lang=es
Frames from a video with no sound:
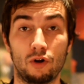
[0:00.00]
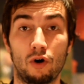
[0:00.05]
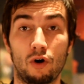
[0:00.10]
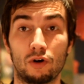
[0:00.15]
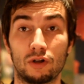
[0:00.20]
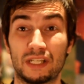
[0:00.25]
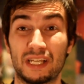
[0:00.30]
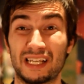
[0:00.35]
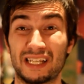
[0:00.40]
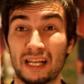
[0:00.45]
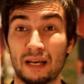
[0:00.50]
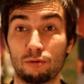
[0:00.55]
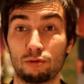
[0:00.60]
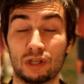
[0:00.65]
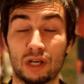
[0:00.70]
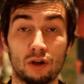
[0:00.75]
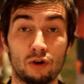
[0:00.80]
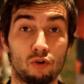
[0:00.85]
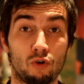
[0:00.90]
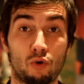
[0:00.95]
no, si está
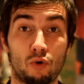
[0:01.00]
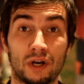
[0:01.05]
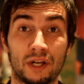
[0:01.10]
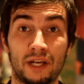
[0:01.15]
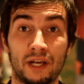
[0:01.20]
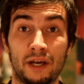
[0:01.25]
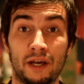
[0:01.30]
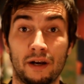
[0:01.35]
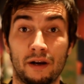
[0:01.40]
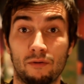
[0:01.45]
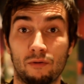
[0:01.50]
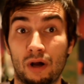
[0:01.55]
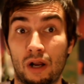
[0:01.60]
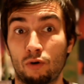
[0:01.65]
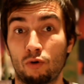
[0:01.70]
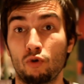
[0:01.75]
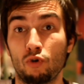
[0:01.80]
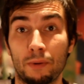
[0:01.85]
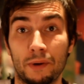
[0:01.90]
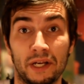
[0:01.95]
buscando cualquier,
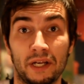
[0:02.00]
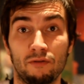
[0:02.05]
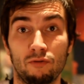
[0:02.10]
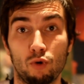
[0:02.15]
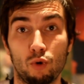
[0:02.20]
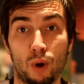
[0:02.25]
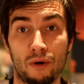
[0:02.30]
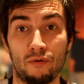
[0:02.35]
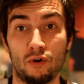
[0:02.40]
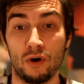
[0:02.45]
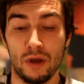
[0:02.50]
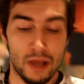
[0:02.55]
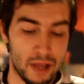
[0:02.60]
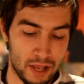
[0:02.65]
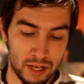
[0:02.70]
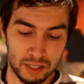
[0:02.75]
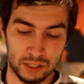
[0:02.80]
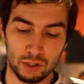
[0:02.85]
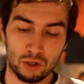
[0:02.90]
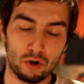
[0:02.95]
algún objetivo nuevo,
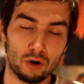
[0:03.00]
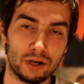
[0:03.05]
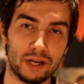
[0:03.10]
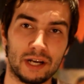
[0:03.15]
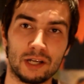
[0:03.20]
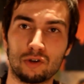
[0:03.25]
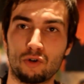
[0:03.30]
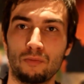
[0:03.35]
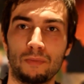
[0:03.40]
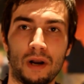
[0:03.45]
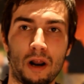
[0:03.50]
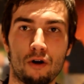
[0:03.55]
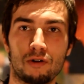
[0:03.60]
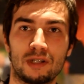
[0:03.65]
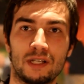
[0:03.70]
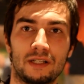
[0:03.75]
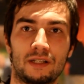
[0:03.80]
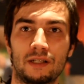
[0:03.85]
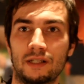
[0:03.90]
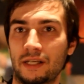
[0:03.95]
si no queréis
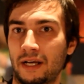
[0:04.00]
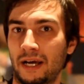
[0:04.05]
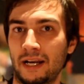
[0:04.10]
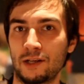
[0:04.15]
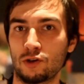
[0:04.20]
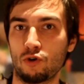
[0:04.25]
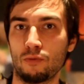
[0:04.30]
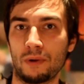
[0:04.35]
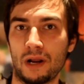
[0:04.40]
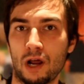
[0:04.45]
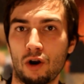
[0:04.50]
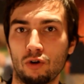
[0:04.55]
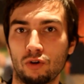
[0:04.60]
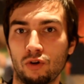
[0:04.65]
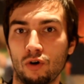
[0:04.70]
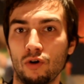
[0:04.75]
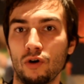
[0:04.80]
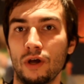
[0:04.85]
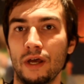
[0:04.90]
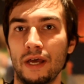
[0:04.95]
compraros este, si queréis comprar
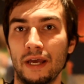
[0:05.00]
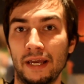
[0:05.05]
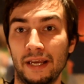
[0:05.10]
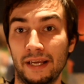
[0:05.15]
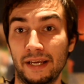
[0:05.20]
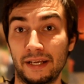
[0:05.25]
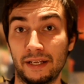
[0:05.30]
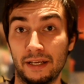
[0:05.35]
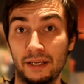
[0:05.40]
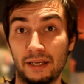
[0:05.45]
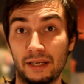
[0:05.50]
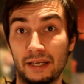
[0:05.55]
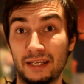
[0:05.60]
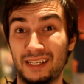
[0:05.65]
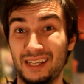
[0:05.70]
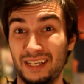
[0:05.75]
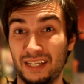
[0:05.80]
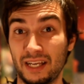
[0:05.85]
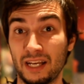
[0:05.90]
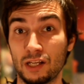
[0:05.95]
otro, y,
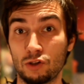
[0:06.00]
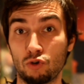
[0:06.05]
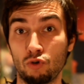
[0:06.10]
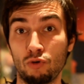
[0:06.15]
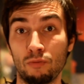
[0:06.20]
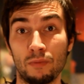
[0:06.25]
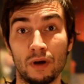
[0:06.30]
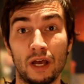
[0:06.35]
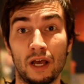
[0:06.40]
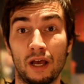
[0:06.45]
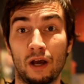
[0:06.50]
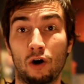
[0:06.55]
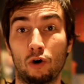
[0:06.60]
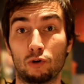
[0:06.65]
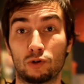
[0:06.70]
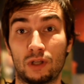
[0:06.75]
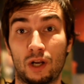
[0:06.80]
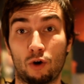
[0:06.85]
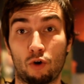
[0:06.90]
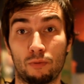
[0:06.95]
si tienes Zoom
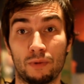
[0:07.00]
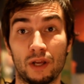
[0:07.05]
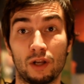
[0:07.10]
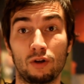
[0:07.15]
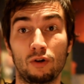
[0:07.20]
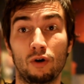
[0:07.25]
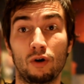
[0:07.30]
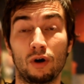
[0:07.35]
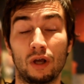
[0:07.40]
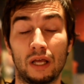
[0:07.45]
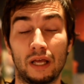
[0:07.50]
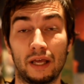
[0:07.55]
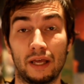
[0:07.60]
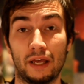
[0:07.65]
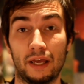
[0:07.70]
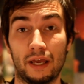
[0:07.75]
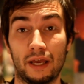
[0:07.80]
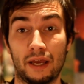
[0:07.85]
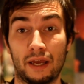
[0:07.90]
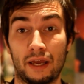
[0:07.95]
os recomiendo
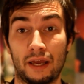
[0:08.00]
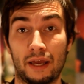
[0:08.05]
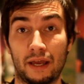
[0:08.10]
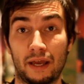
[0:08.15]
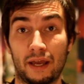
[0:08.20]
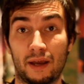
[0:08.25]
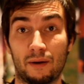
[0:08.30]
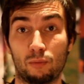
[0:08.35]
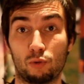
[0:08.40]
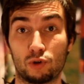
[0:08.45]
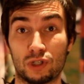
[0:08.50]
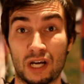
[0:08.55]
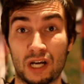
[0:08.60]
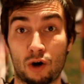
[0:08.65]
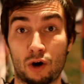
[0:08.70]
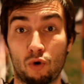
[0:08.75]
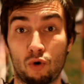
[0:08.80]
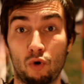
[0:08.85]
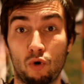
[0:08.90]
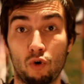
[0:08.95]
eh,
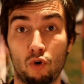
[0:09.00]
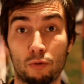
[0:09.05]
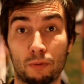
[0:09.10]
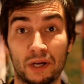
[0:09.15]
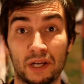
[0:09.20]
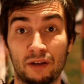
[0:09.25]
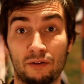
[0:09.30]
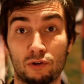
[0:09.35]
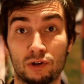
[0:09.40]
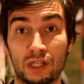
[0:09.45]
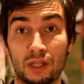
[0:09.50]
buscar un objetivo